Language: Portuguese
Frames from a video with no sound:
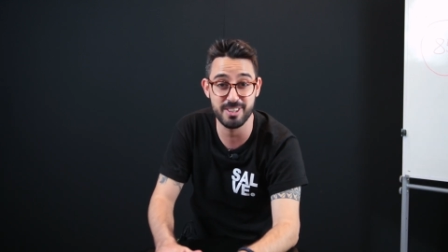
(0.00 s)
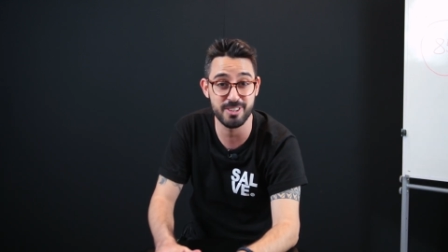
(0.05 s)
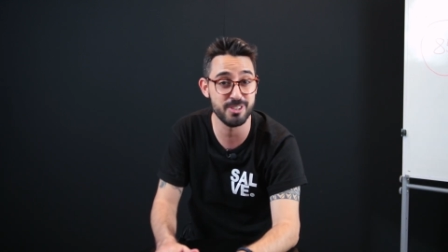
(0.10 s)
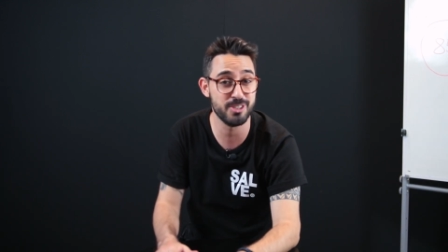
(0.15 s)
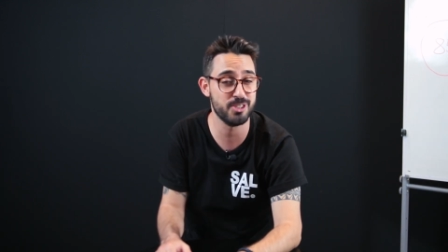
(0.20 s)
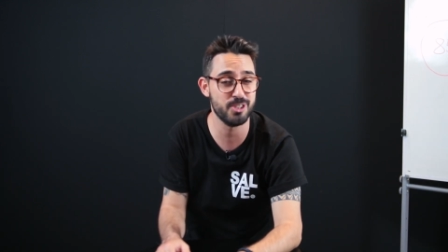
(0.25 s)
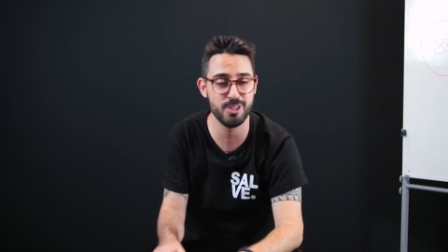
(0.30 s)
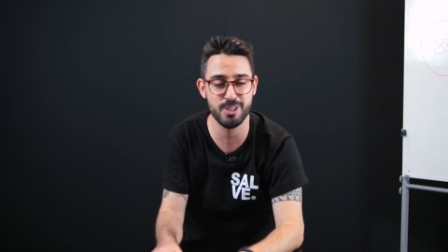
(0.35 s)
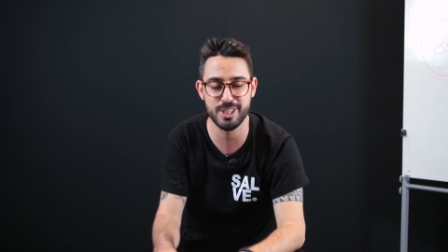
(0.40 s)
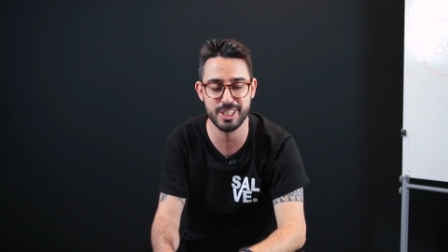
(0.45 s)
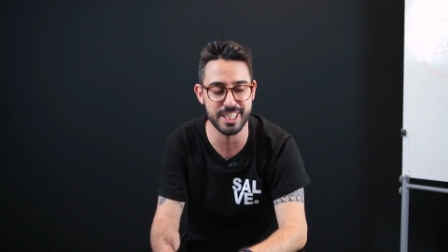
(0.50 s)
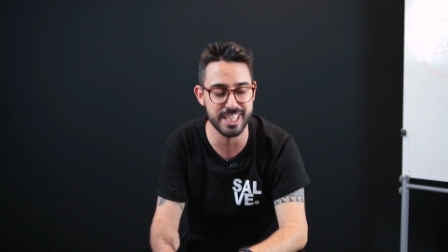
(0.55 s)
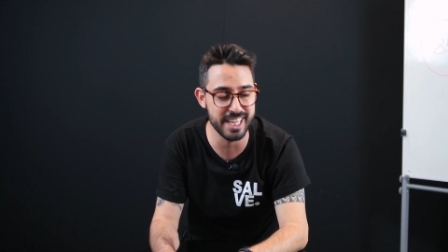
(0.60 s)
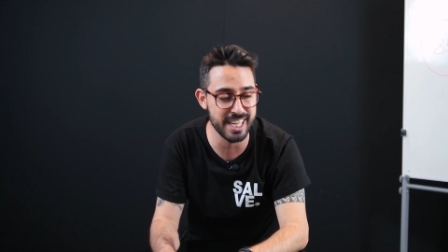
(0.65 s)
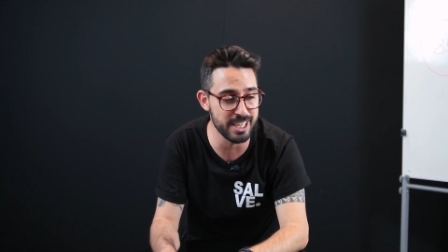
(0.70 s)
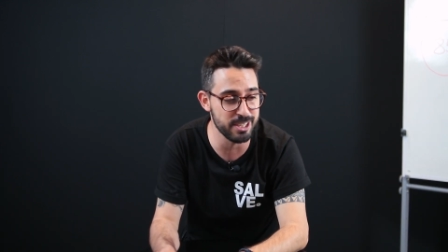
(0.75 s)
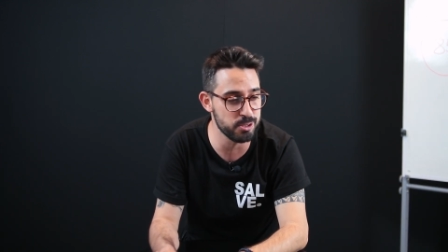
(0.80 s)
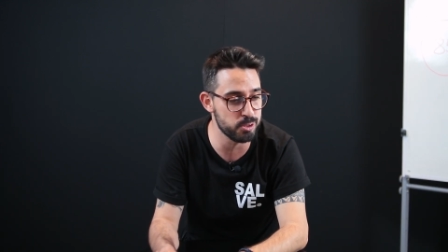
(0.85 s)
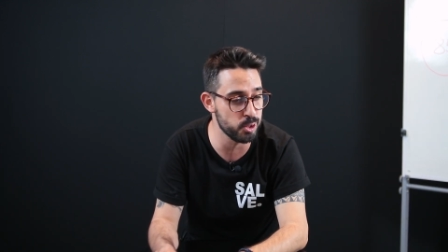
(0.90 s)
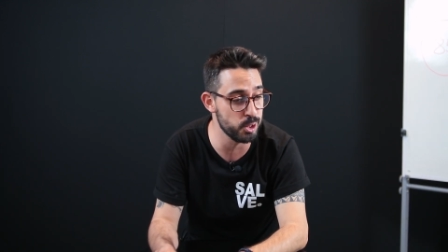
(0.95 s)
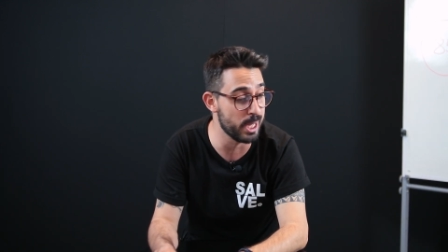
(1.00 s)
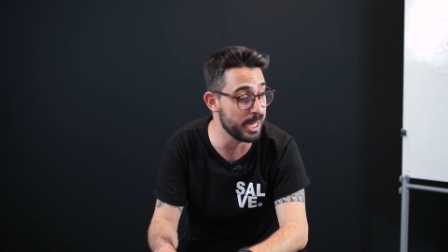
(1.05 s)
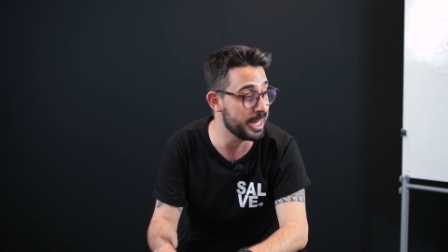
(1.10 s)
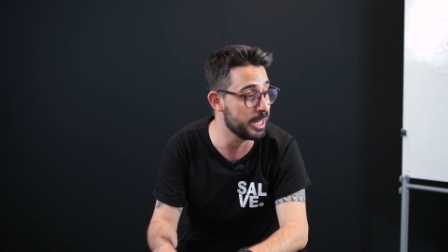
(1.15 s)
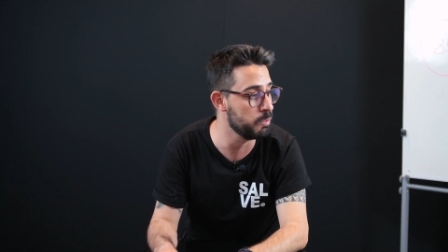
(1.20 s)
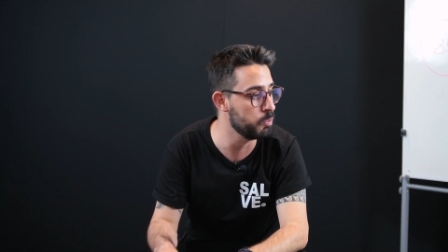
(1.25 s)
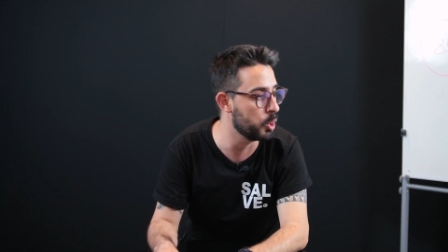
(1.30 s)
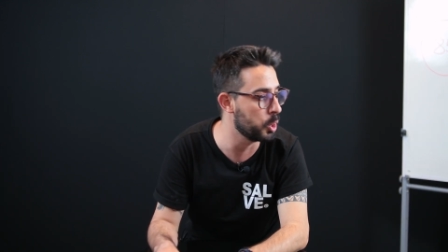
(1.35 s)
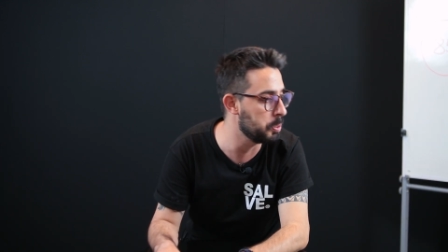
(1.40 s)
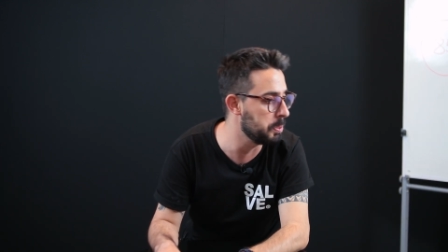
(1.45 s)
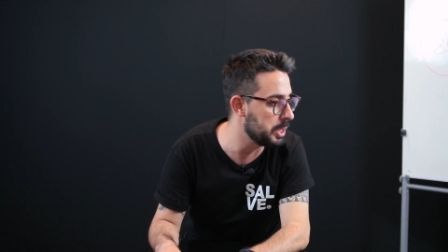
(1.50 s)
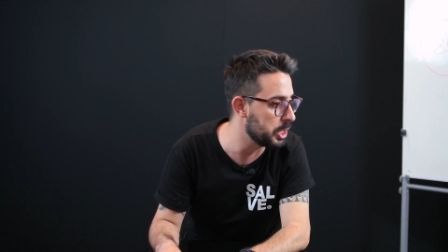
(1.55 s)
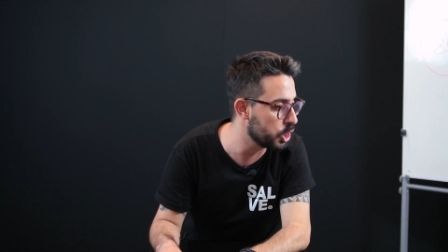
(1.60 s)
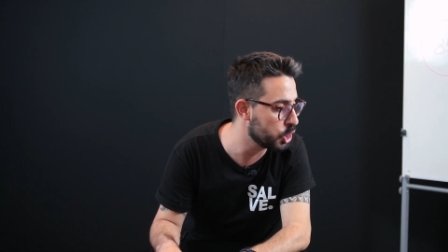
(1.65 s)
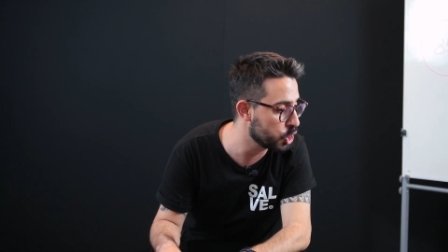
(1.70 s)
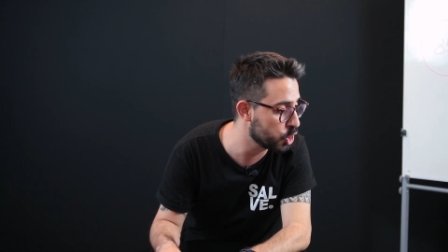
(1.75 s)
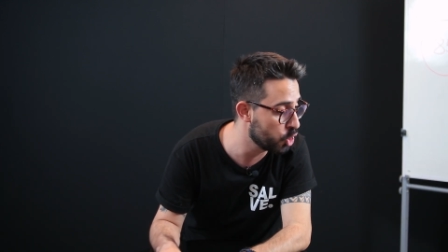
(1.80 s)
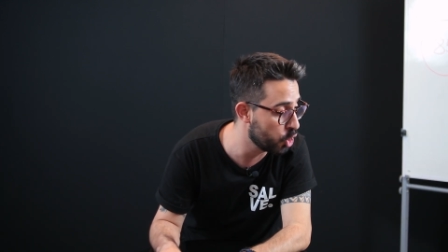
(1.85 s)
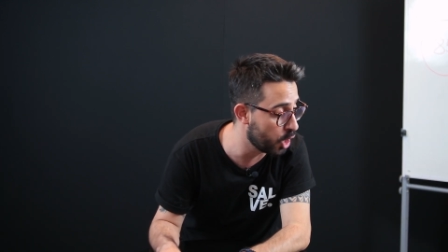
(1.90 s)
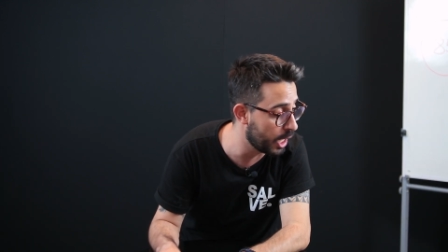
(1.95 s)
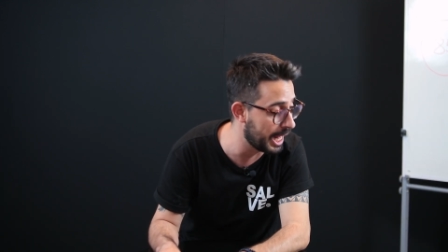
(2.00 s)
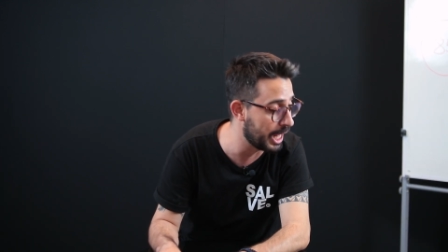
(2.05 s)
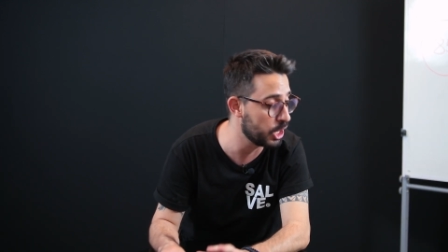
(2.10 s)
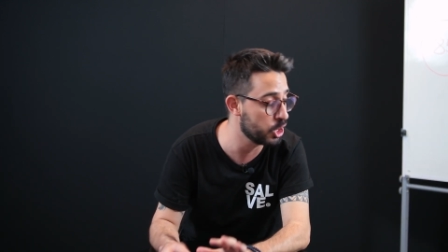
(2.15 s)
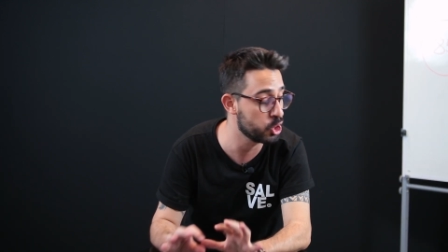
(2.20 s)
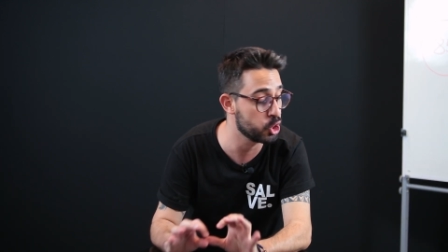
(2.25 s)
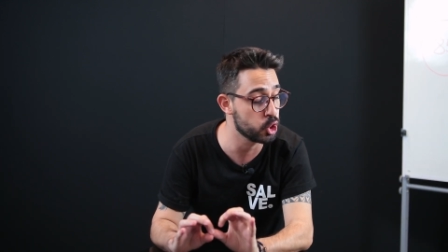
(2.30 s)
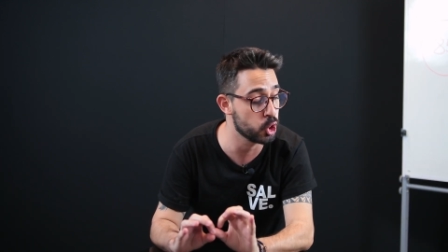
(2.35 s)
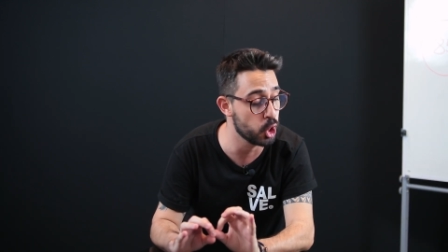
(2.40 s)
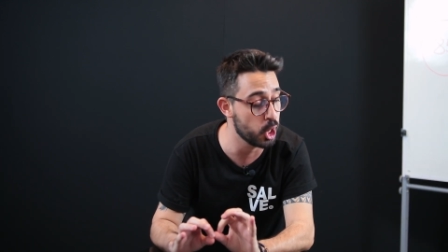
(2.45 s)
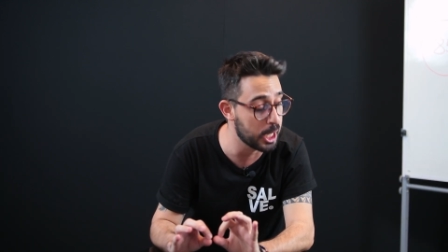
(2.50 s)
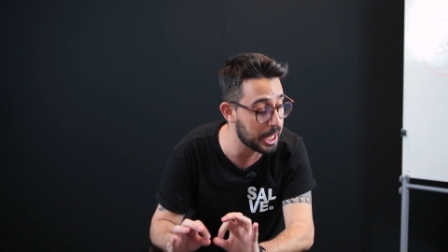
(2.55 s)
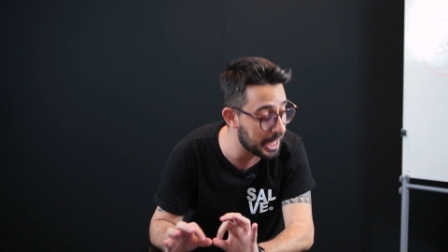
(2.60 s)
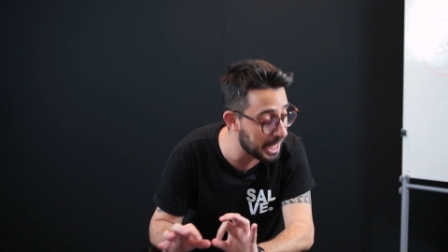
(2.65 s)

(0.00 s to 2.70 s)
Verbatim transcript: tô, tô, girando tudo aqui, meu amigo. Ó, sou ah,